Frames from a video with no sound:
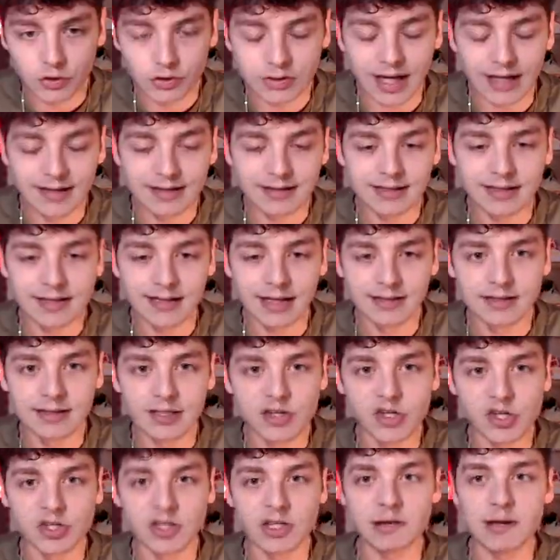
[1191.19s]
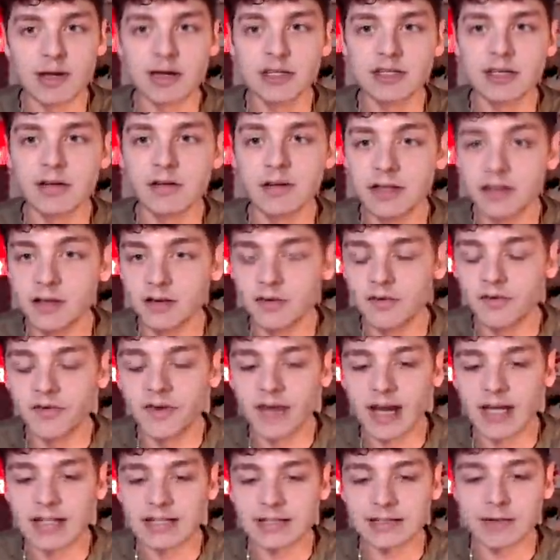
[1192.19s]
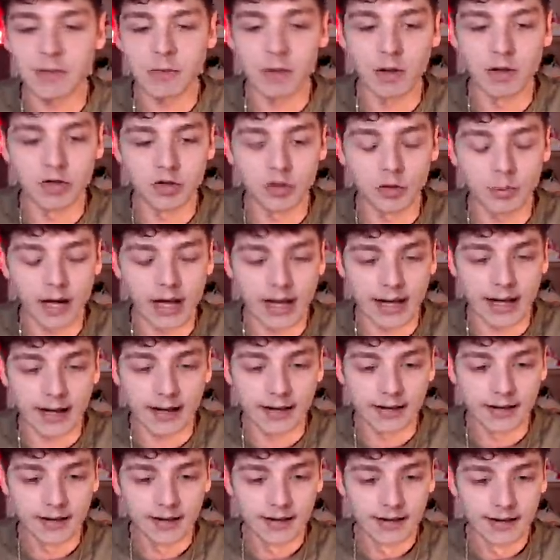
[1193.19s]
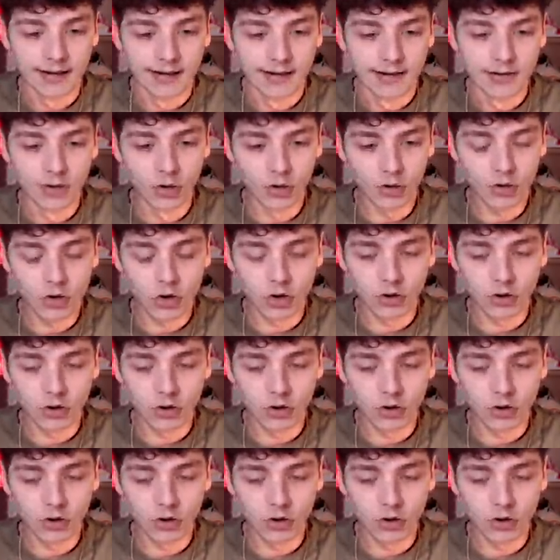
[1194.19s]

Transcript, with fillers: sono tanti tanti centimetri di differenza, ma a quanto pare non